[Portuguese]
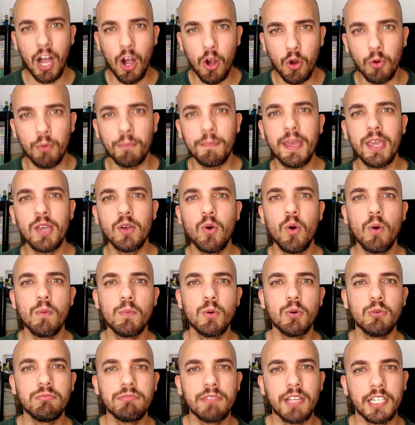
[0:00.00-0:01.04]
algo bem
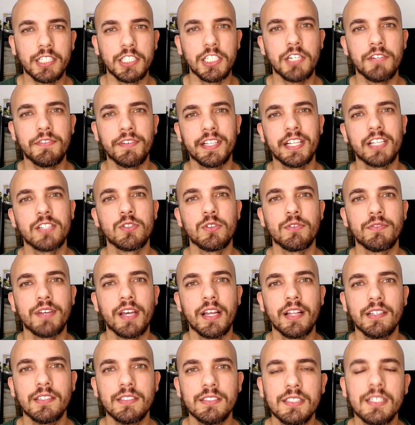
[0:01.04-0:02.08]
comum que a gente vê nas
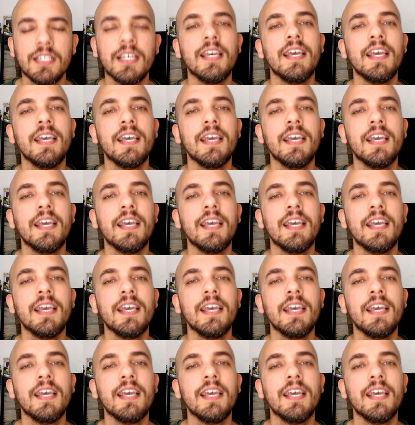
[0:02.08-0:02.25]
novelas.